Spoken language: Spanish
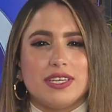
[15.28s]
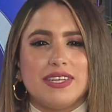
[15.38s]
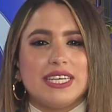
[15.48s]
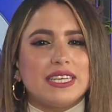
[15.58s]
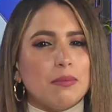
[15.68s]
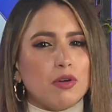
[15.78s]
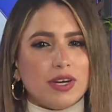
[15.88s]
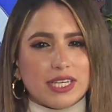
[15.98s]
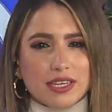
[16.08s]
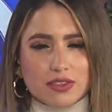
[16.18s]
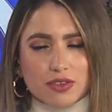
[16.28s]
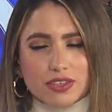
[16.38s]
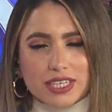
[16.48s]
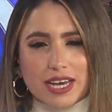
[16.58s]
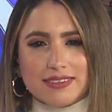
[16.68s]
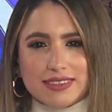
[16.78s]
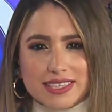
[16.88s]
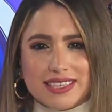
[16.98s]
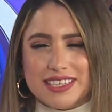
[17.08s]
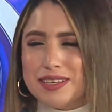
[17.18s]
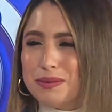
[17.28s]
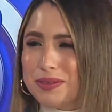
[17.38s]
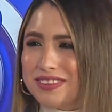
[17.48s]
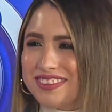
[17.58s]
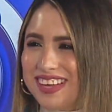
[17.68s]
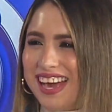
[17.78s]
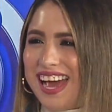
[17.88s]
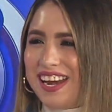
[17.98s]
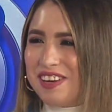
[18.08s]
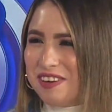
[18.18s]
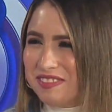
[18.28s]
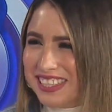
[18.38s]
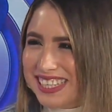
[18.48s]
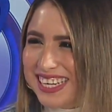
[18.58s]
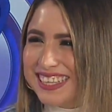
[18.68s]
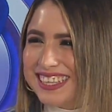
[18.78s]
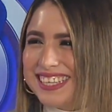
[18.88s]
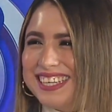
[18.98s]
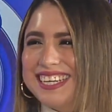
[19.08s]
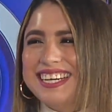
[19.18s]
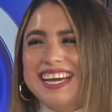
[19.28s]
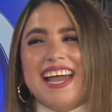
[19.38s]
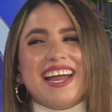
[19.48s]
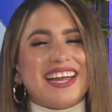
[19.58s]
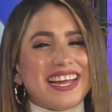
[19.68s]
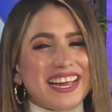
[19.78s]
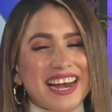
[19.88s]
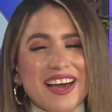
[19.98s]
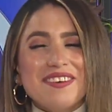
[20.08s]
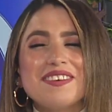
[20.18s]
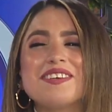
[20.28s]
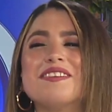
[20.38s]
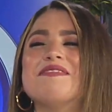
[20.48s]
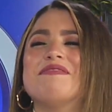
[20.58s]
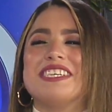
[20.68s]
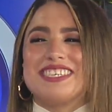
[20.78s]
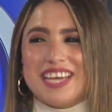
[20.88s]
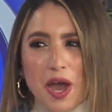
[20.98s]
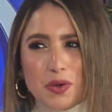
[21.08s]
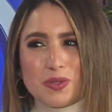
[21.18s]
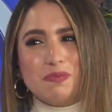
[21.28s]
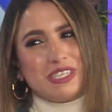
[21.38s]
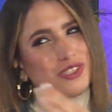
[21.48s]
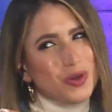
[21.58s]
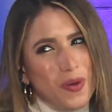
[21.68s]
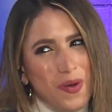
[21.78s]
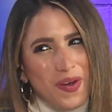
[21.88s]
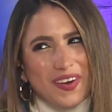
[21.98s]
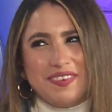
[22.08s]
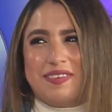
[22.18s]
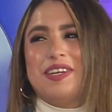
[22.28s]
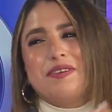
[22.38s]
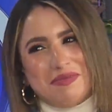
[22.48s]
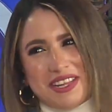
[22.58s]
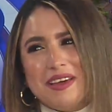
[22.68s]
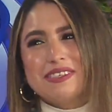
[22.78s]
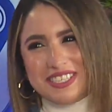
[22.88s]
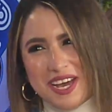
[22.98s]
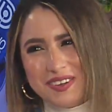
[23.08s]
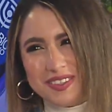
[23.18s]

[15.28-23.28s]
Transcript: TV. Estamos variando hoy, así que tenemos al comediante Claudio Michaus, Micho, pero en verdad Michaus